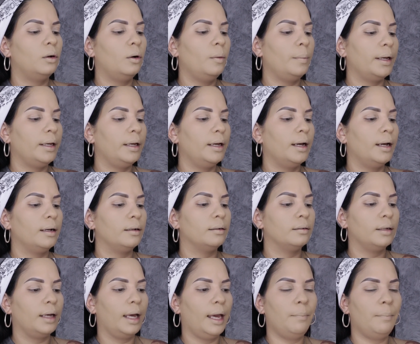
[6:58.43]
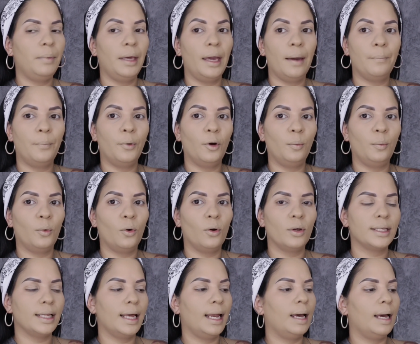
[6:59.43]
Oh my god. Es bien
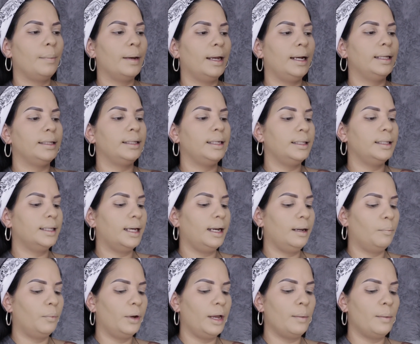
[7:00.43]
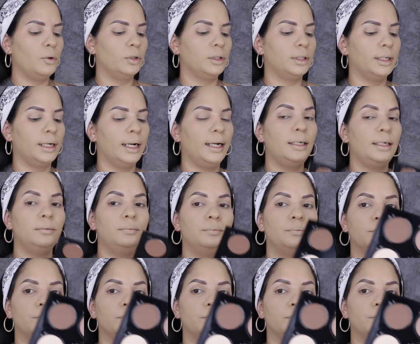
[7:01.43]
polvosa la paletita, les voy a mostrar.